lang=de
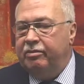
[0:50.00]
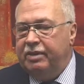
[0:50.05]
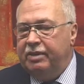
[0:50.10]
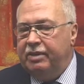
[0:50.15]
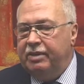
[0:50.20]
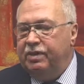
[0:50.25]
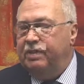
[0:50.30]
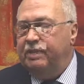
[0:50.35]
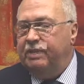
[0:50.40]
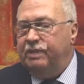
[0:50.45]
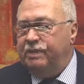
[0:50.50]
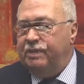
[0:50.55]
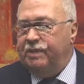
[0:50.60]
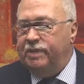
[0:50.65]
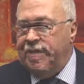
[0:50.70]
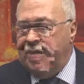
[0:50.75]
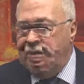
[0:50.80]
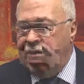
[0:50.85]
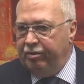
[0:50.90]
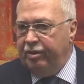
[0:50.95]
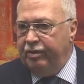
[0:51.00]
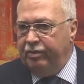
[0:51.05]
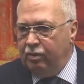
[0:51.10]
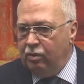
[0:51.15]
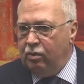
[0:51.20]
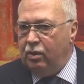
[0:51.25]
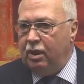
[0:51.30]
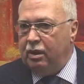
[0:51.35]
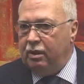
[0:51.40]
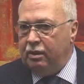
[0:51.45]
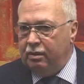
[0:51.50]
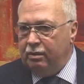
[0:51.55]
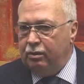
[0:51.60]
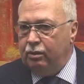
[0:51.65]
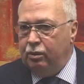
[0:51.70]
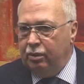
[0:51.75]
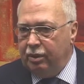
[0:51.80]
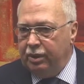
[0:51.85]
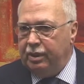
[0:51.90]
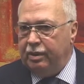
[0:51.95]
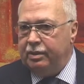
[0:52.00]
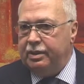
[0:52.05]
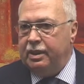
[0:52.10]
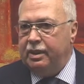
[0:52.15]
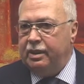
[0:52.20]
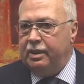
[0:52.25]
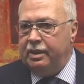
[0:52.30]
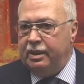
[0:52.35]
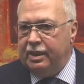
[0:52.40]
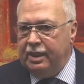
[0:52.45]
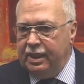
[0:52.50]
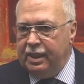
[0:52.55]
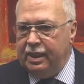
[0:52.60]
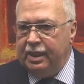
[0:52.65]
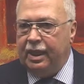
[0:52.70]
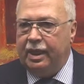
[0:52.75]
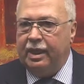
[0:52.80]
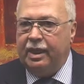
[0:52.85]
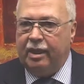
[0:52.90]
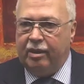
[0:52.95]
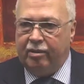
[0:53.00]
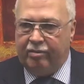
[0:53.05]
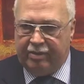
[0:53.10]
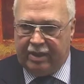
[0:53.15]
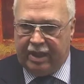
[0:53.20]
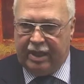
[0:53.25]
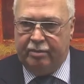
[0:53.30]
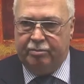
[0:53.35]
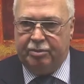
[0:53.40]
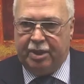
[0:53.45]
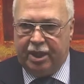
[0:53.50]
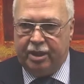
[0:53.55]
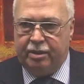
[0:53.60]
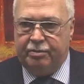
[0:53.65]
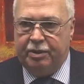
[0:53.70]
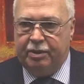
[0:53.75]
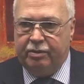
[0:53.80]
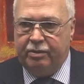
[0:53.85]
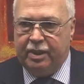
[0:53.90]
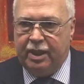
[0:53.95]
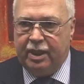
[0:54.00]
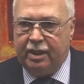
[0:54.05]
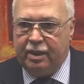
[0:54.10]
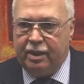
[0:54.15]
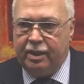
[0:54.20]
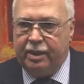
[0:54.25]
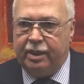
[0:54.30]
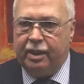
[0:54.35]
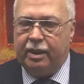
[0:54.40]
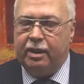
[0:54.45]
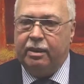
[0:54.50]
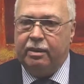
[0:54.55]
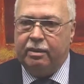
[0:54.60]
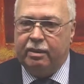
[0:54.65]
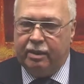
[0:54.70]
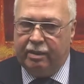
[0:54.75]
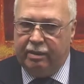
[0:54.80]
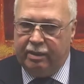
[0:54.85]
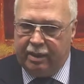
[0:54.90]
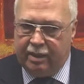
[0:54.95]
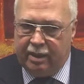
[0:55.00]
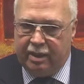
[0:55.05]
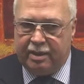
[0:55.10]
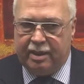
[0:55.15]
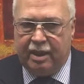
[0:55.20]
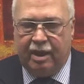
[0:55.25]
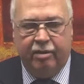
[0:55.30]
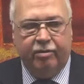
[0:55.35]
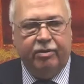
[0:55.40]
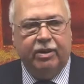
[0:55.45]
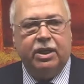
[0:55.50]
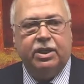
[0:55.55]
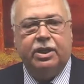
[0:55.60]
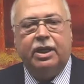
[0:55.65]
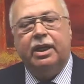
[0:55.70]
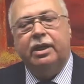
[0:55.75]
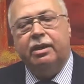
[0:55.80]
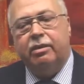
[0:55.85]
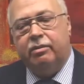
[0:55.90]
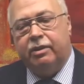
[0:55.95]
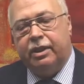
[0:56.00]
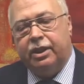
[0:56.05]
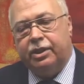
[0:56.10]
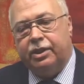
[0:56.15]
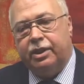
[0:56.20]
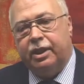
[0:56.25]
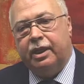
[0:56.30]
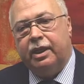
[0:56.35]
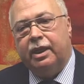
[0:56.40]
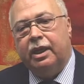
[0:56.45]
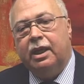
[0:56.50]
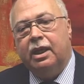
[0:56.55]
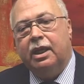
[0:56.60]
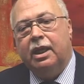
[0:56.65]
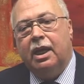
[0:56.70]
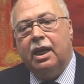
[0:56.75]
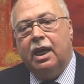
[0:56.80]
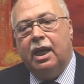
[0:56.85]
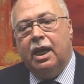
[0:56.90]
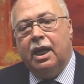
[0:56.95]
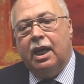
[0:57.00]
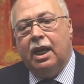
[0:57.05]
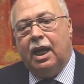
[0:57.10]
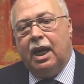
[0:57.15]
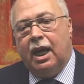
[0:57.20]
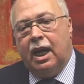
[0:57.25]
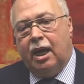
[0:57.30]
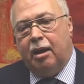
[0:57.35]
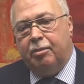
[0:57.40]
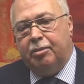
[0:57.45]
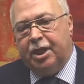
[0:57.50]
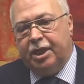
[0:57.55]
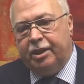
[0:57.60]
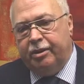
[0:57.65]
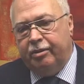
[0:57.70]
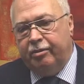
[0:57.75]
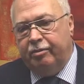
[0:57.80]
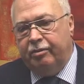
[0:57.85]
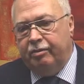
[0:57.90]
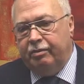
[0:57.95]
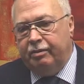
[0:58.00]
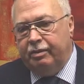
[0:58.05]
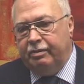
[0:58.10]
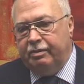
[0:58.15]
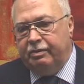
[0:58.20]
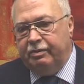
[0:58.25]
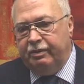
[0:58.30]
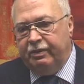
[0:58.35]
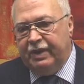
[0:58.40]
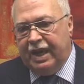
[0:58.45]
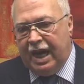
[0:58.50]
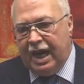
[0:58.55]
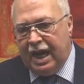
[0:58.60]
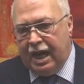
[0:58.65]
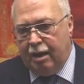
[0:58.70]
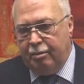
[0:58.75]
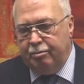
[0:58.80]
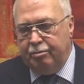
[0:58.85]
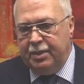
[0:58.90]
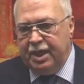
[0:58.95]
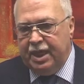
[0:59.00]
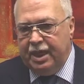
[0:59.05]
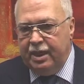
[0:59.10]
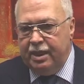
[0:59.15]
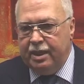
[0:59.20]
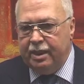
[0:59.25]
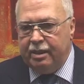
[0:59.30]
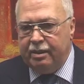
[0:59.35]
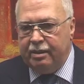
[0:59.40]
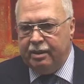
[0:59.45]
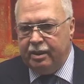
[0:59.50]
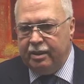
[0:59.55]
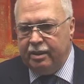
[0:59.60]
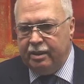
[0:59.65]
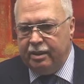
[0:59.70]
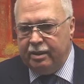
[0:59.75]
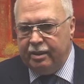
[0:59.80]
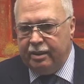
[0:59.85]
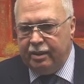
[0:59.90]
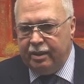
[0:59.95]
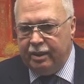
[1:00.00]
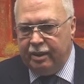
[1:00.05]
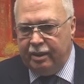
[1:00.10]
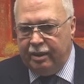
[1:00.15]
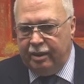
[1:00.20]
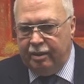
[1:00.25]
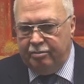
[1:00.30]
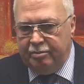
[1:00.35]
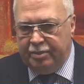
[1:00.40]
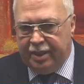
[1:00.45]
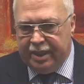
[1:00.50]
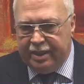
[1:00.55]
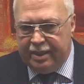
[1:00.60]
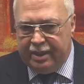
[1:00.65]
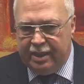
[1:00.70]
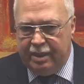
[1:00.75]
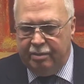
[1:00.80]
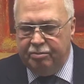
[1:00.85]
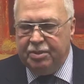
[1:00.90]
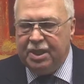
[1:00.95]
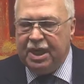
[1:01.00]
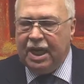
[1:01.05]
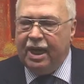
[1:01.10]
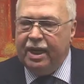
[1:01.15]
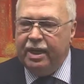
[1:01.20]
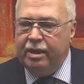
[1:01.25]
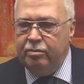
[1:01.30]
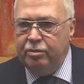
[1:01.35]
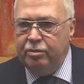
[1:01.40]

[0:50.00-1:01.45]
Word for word: wir sind nach wie vor durchaus interessiert an einer freien Preisbildung in der Klinik. Nicht, dass da ein falscher Eindruck entsteht. Aber wir haben hier im Prinzip keine